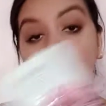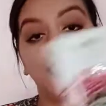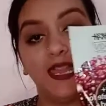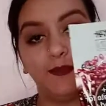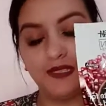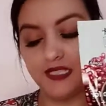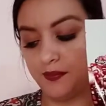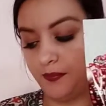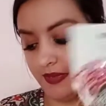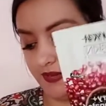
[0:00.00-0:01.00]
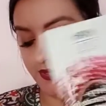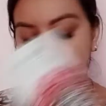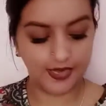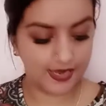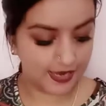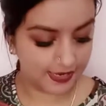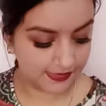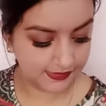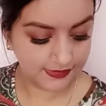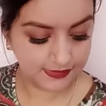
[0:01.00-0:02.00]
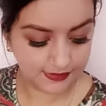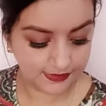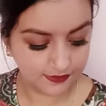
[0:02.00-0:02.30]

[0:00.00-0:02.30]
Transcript: अकाई प्लस बेरी एंड